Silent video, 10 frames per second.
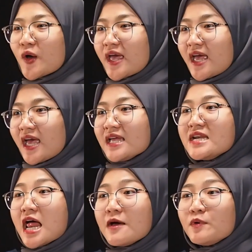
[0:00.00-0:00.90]
Oke,
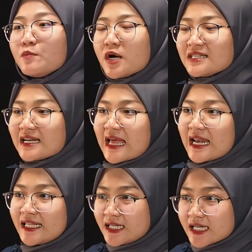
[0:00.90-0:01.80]
dalam pembuatan
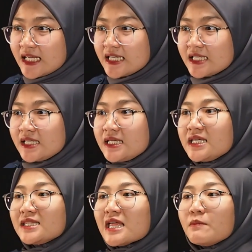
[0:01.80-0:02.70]
kalender ini
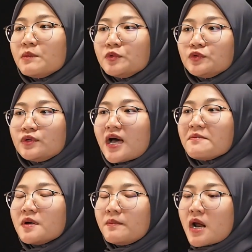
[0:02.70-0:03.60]
kita
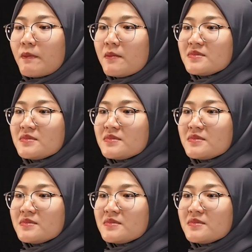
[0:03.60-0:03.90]
membutuhkan beberapa